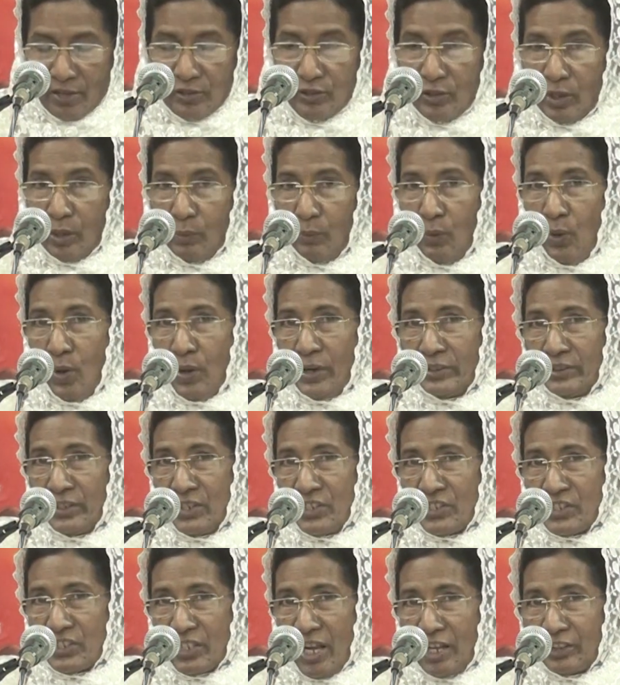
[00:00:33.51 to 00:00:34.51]

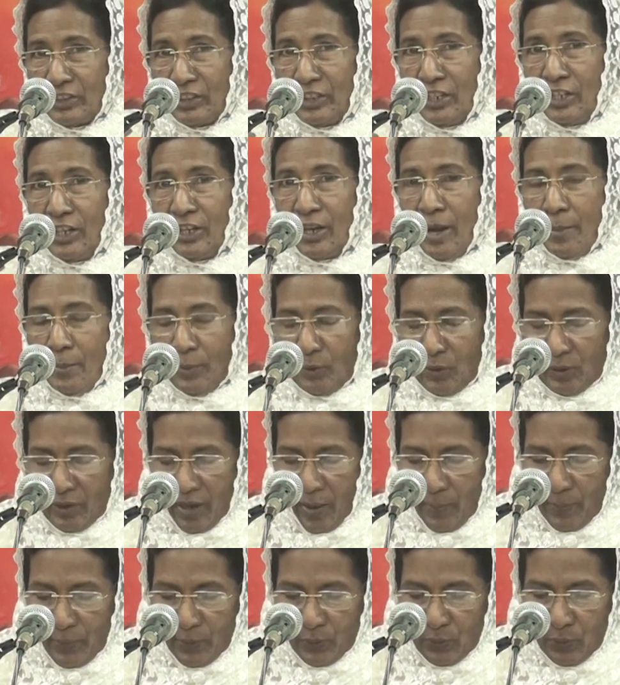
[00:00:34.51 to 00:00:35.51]
సర్వోన్నతిని శక్తి నేను
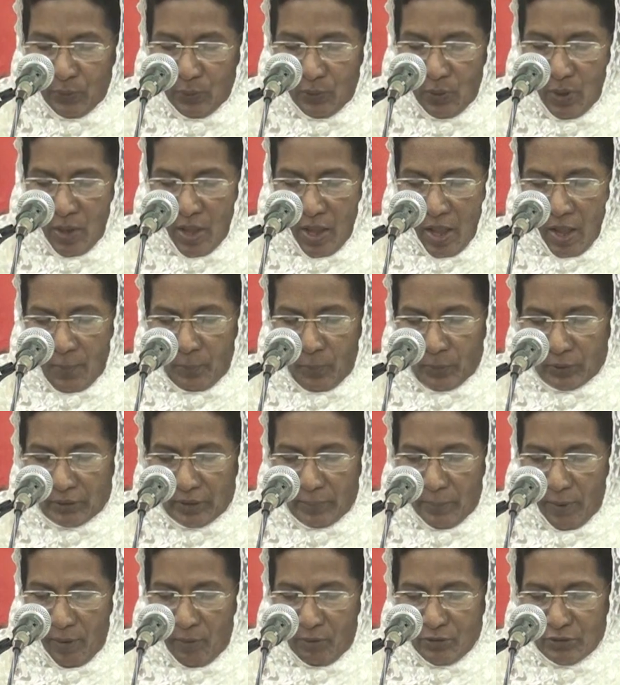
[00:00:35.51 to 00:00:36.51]
కమ్ముకున్నప్పుడు
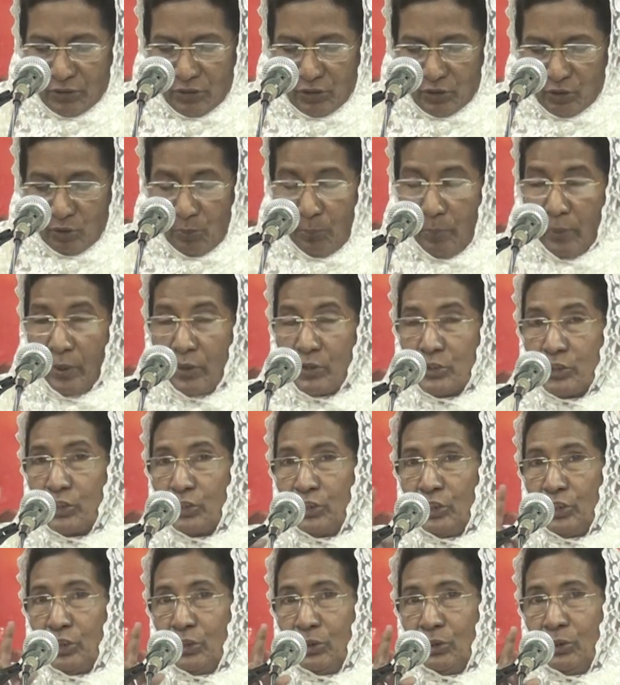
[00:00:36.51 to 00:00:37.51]
పుట్టబోవు శిశువు
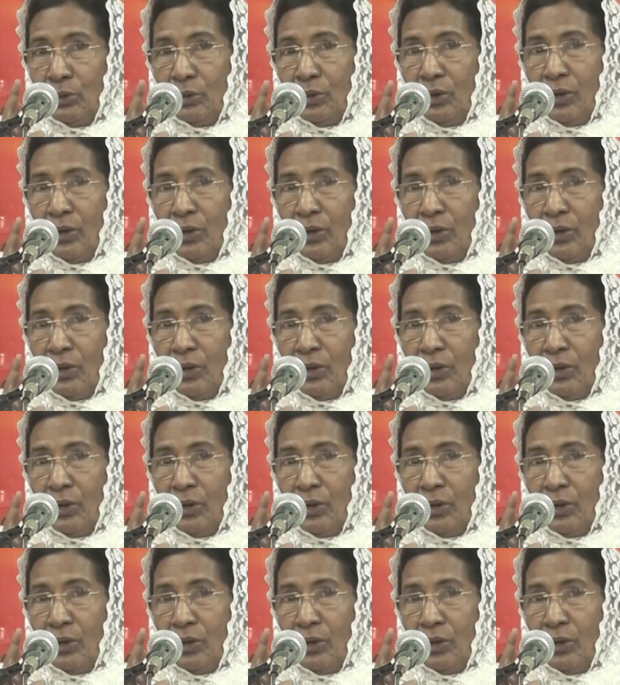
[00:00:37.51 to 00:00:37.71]
పరిశుద్ధుడు